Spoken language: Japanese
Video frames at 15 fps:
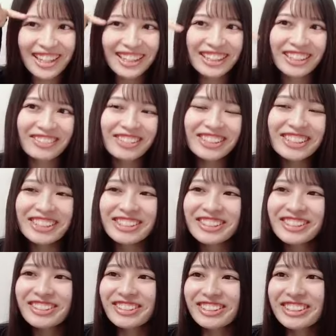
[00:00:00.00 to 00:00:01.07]
なんかマジで
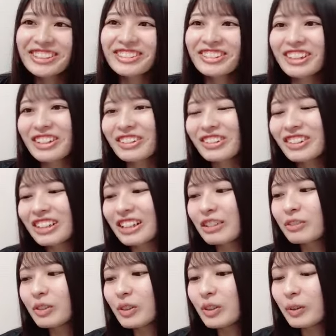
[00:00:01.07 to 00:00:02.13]
黒白が多い
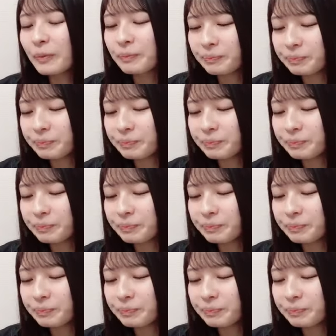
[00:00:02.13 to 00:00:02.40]
も